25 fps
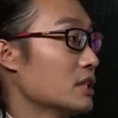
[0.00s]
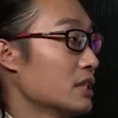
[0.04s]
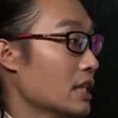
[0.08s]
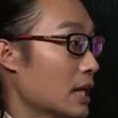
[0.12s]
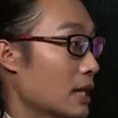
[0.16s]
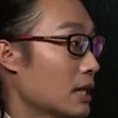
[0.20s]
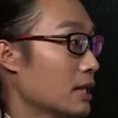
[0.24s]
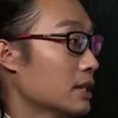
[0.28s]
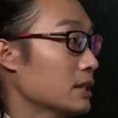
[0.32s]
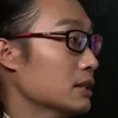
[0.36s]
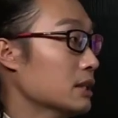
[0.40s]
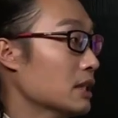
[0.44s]
着
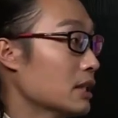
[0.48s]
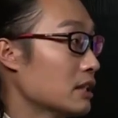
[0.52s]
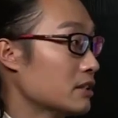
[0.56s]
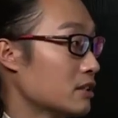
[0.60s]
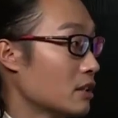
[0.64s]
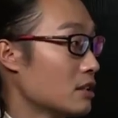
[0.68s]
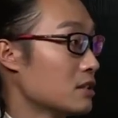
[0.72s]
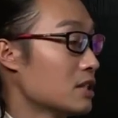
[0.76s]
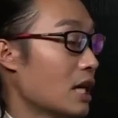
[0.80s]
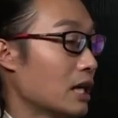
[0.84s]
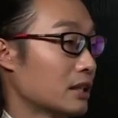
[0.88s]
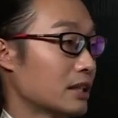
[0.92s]
年龄的
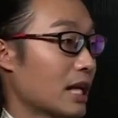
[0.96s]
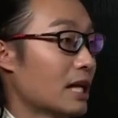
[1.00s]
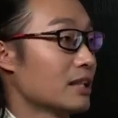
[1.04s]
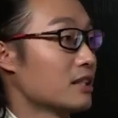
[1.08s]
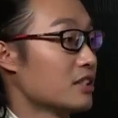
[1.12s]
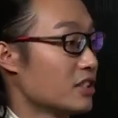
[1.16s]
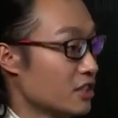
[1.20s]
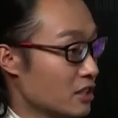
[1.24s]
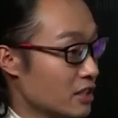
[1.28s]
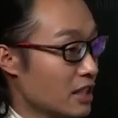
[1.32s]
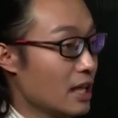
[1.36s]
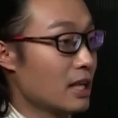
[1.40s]
增长，他
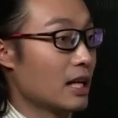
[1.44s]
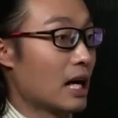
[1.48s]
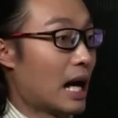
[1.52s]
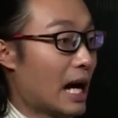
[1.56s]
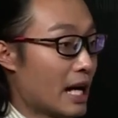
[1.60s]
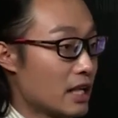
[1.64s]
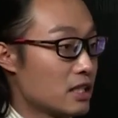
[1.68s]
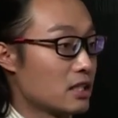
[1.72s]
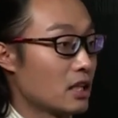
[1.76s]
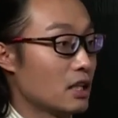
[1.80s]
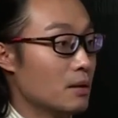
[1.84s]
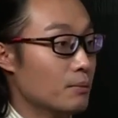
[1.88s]
的经验
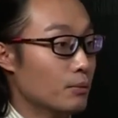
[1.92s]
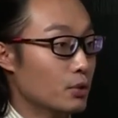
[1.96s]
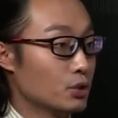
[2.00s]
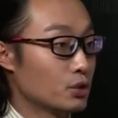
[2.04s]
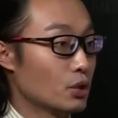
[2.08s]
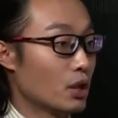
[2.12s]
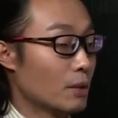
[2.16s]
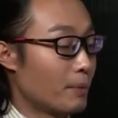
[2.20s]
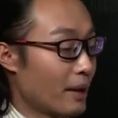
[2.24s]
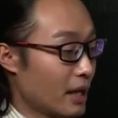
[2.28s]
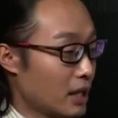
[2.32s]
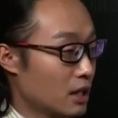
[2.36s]
还是很不
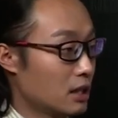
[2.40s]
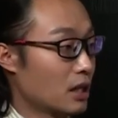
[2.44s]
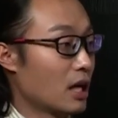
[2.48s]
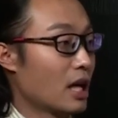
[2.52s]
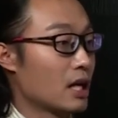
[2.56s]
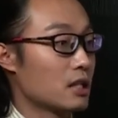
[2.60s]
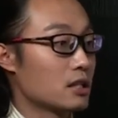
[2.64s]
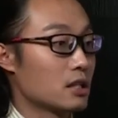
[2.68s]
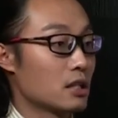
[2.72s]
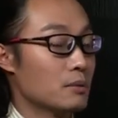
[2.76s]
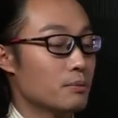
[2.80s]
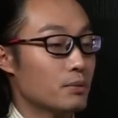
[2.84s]
错，配合
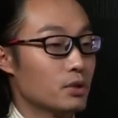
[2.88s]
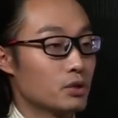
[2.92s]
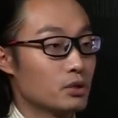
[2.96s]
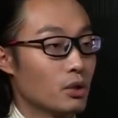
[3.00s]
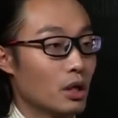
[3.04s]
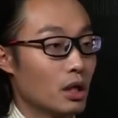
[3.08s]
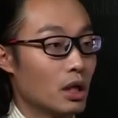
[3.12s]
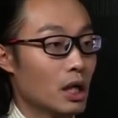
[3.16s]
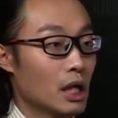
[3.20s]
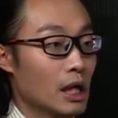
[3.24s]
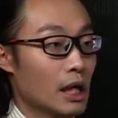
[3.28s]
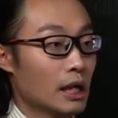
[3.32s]
还是很不
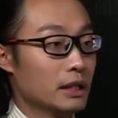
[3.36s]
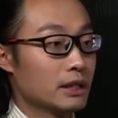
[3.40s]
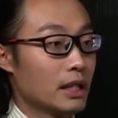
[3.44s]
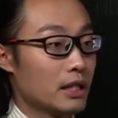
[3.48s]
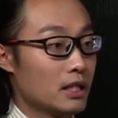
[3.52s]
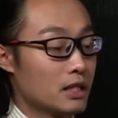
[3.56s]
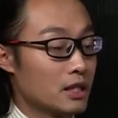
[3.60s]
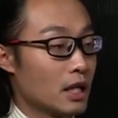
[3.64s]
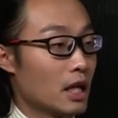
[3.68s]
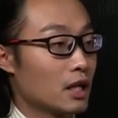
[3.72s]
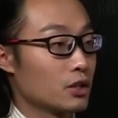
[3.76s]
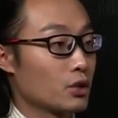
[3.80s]
错，但
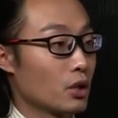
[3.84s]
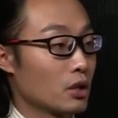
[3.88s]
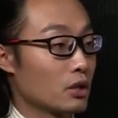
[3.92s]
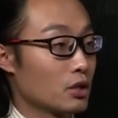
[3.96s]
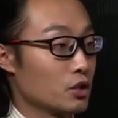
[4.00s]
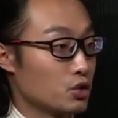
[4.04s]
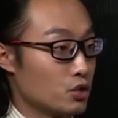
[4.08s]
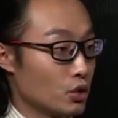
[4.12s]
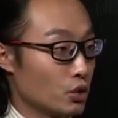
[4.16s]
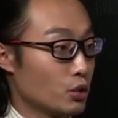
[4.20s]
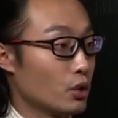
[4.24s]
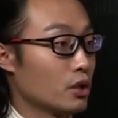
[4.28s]
是第二圈
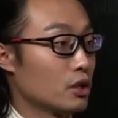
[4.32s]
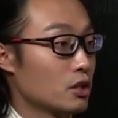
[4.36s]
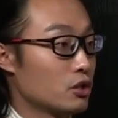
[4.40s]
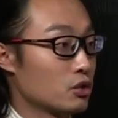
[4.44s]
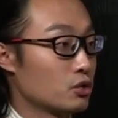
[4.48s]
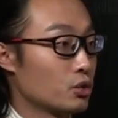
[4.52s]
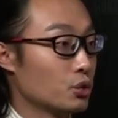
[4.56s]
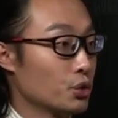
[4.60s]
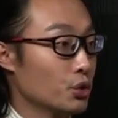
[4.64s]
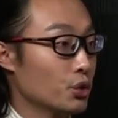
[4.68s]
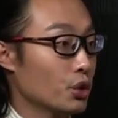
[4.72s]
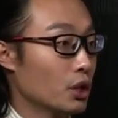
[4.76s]
的绝对的
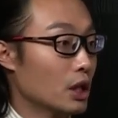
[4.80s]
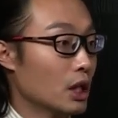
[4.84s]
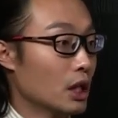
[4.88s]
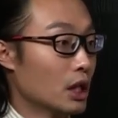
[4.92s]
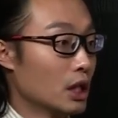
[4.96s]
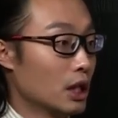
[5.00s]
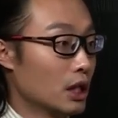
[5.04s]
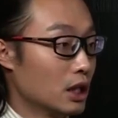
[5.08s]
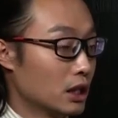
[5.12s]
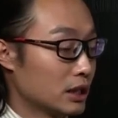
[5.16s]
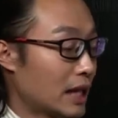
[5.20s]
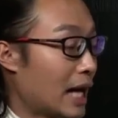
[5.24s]
速度
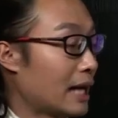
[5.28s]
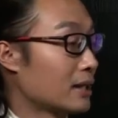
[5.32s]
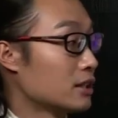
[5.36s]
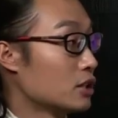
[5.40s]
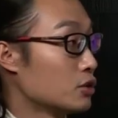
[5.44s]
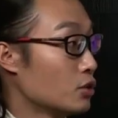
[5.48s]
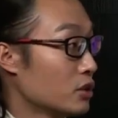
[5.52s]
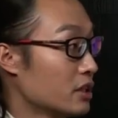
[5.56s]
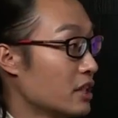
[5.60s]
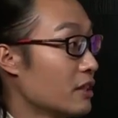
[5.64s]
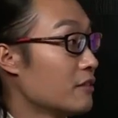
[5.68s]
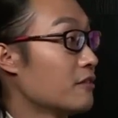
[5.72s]
和他的
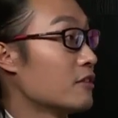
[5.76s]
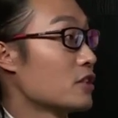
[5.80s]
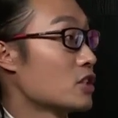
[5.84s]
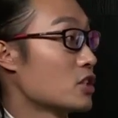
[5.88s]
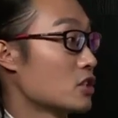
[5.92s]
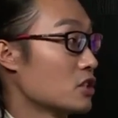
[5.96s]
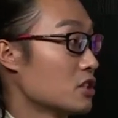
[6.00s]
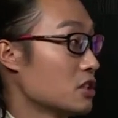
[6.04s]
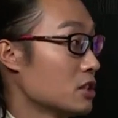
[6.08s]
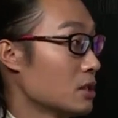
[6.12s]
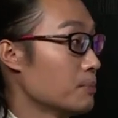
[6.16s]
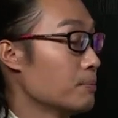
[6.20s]
最巅峰时
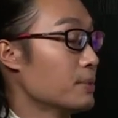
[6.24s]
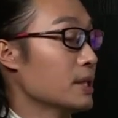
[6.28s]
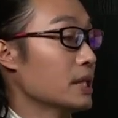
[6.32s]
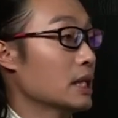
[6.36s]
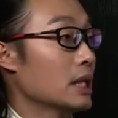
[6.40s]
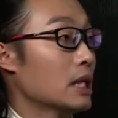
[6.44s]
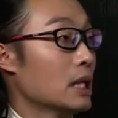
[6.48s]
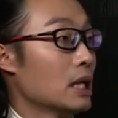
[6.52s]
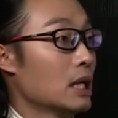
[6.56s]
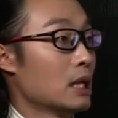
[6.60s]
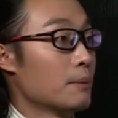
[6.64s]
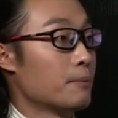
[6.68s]
期比，
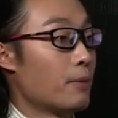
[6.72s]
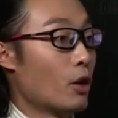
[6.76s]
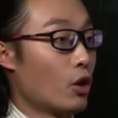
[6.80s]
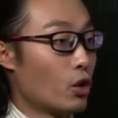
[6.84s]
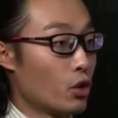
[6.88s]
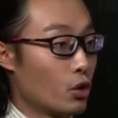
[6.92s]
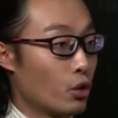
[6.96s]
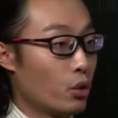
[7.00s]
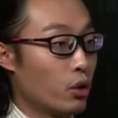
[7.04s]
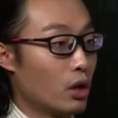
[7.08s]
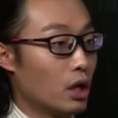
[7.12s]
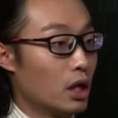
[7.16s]

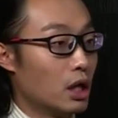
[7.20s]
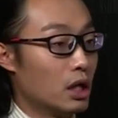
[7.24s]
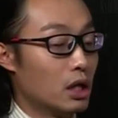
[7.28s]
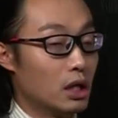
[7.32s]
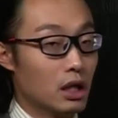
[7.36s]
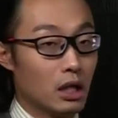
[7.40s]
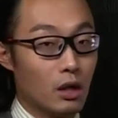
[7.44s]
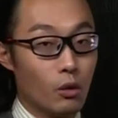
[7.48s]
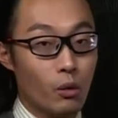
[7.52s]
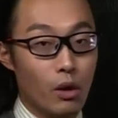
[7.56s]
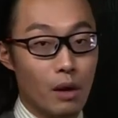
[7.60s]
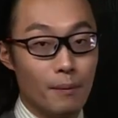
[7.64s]
包括
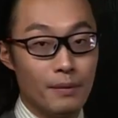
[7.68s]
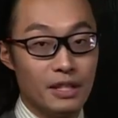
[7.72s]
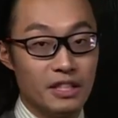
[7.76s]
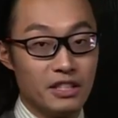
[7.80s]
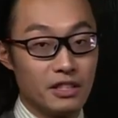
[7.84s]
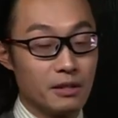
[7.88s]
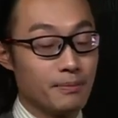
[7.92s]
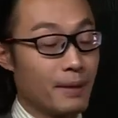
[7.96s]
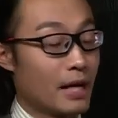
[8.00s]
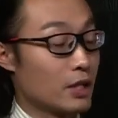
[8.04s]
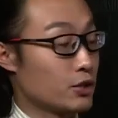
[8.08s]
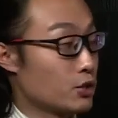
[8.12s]
和我们
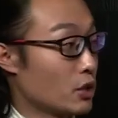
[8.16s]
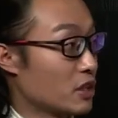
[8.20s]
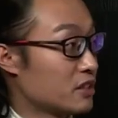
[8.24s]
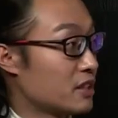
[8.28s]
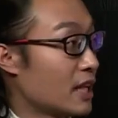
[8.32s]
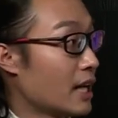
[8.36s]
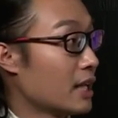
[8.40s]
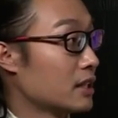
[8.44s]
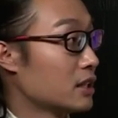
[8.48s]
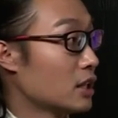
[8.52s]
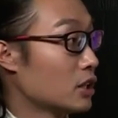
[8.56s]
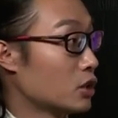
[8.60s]
金牌决
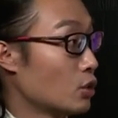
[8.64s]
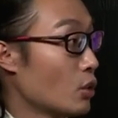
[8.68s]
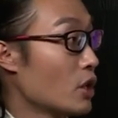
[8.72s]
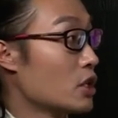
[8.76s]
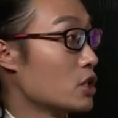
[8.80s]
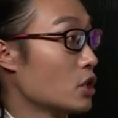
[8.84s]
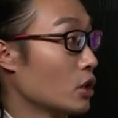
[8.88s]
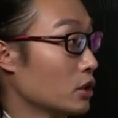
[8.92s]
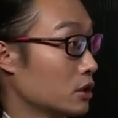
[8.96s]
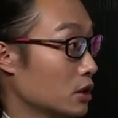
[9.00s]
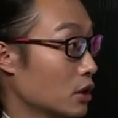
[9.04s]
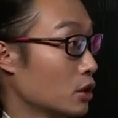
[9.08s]
赛的对
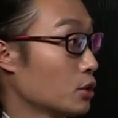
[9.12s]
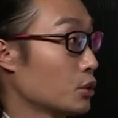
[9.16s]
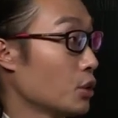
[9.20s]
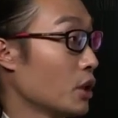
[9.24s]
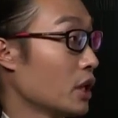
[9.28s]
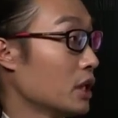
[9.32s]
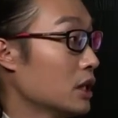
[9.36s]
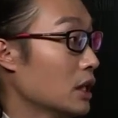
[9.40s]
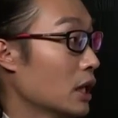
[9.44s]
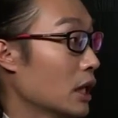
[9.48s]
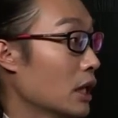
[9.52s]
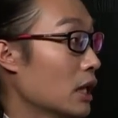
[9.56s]
手德国
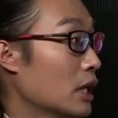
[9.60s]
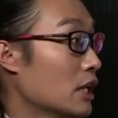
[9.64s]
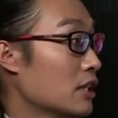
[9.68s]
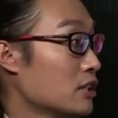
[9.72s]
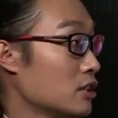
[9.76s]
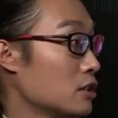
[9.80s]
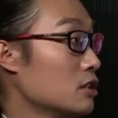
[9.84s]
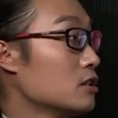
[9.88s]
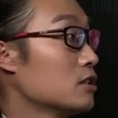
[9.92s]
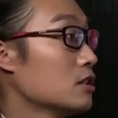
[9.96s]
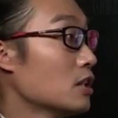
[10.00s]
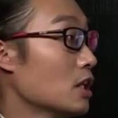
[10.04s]
队的
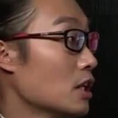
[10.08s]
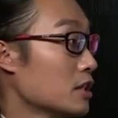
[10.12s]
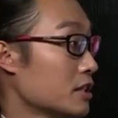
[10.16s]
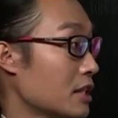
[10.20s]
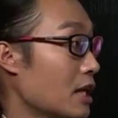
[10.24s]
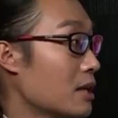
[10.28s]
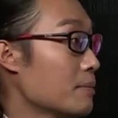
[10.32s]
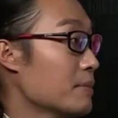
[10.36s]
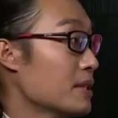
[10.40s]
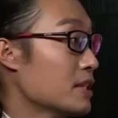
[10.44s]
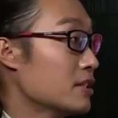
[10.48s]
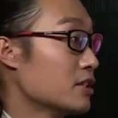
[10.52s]
辛泽
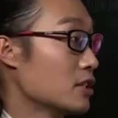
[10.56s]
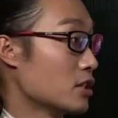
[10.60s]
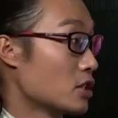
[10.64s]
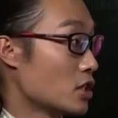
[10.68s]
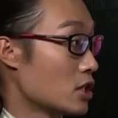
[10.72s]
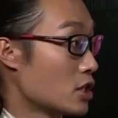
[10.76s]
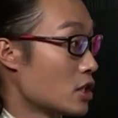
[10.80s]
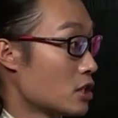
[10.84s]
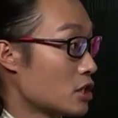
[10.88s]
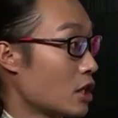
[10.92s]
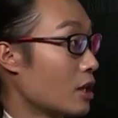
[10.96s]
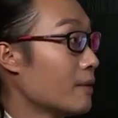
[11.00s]
相比，其
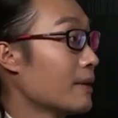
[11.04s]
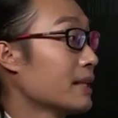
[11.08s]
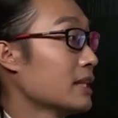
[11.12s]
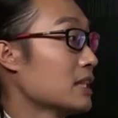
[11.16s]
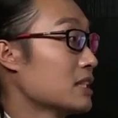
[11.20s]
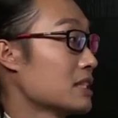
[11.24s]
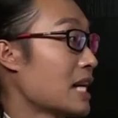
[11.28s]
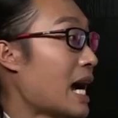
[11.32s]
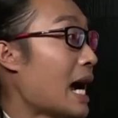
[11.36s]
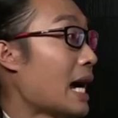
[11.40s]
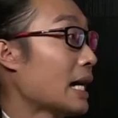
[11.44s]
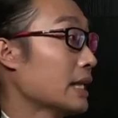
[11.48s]
实是稍微
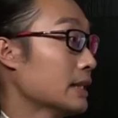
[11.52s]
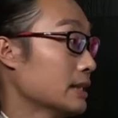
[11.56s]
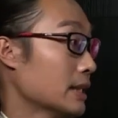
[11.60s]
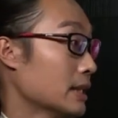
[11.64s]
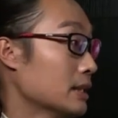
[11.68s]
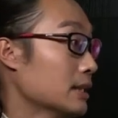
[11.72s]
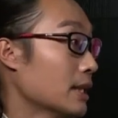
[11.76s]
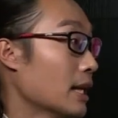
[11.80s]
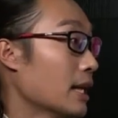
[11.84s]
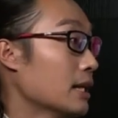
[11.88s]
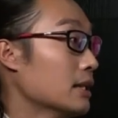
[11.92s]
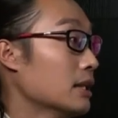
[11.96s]
的差一点
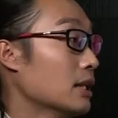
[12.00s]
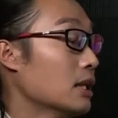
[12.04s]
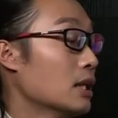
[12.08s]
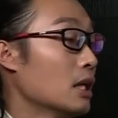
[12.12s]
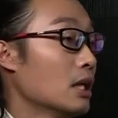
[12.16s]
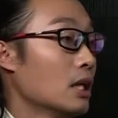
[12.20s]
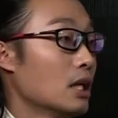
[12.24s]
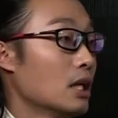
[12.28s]
点的。